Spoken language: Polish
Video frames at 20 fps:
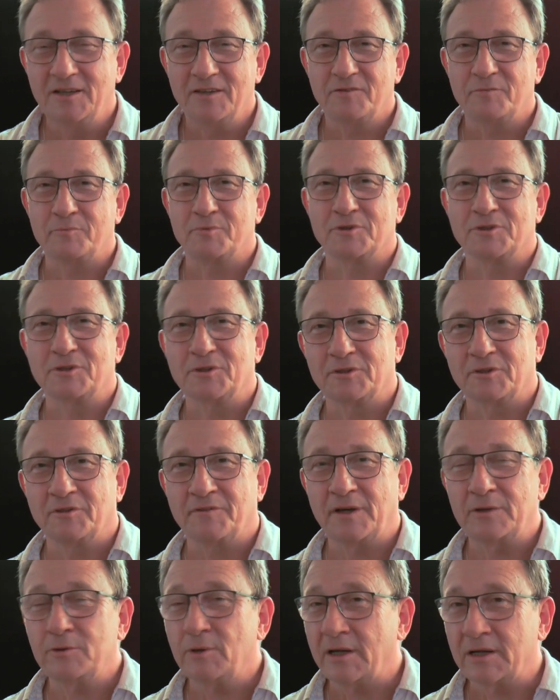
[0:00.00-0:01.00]
w
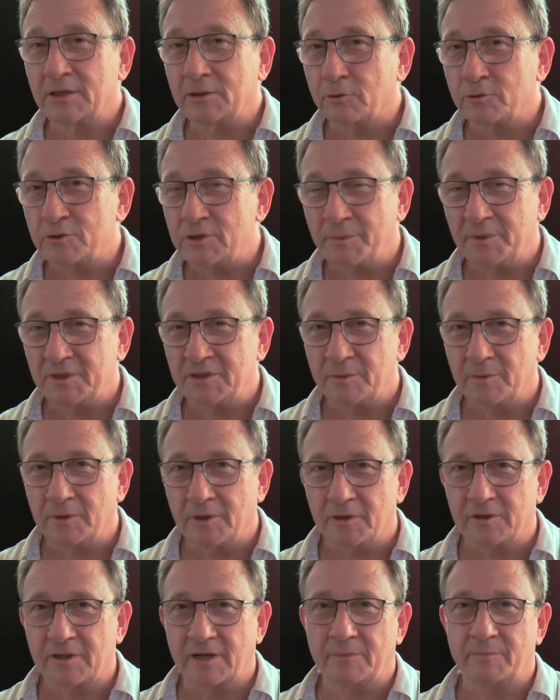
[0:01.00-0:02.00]
przygotowaniu, ale to już nie będzie
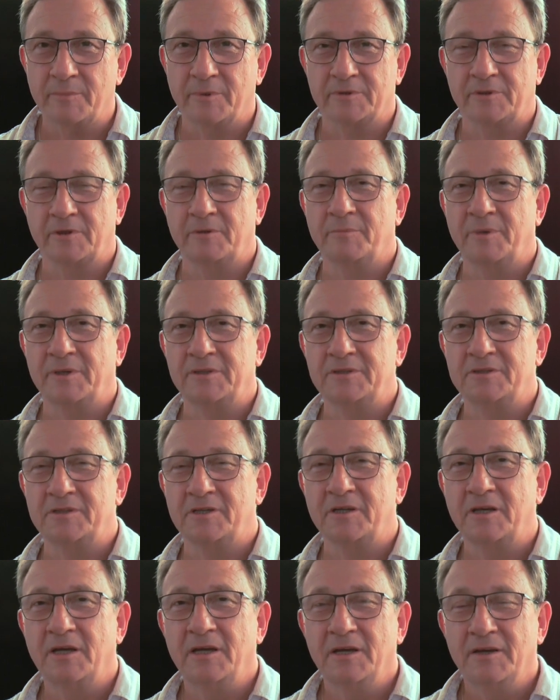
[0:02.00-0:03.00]
monodram, bo to
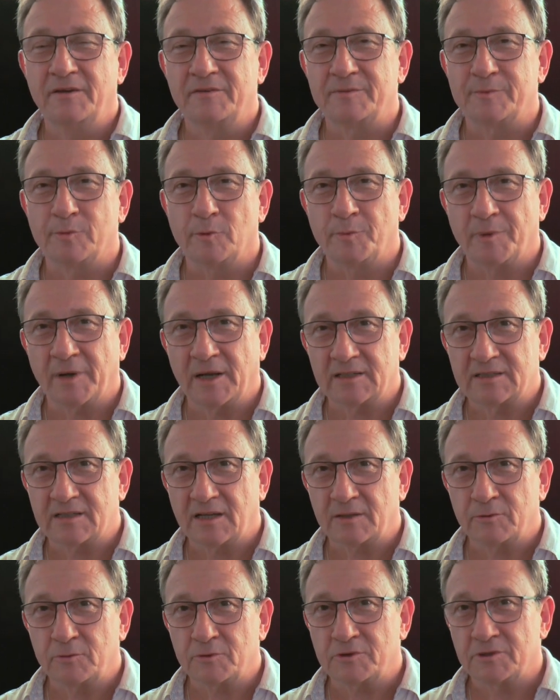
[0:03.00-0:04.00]
będzie
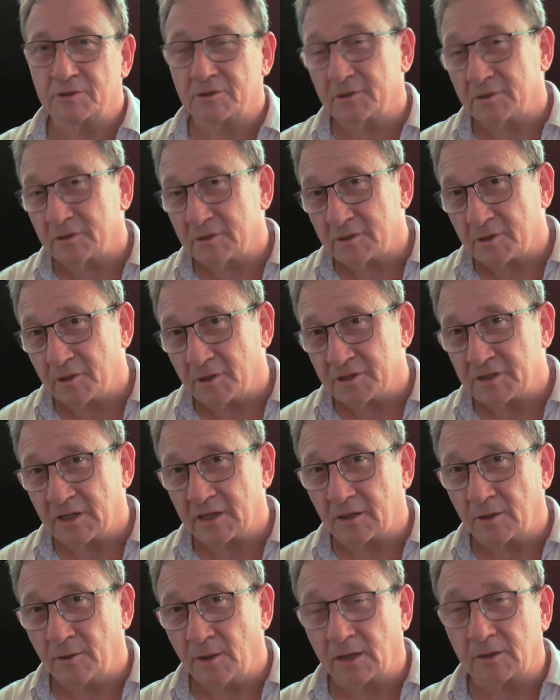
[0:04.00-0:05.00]
współpraca już z
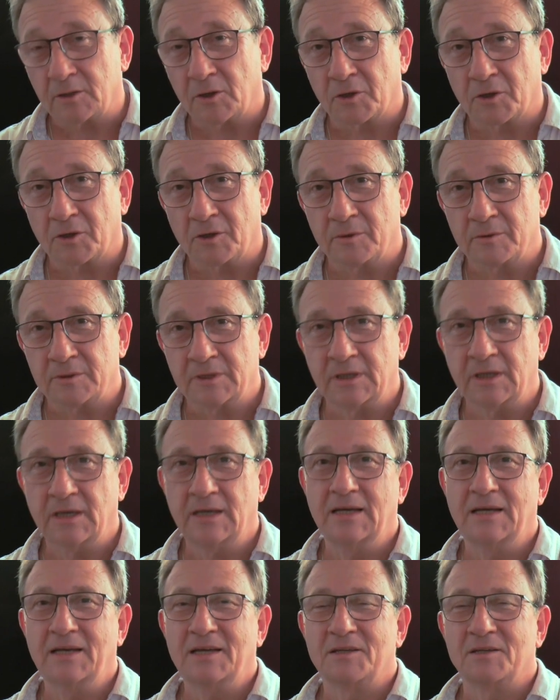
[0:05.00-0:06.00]
koleżanką aktorką i
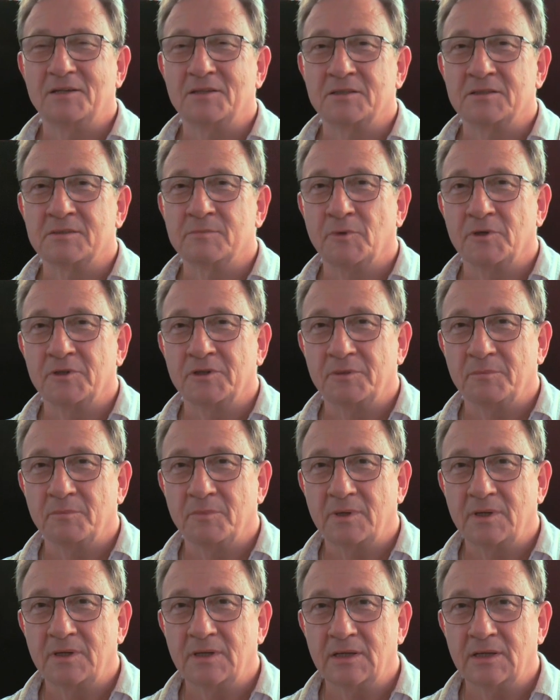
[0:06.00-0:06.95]
z moim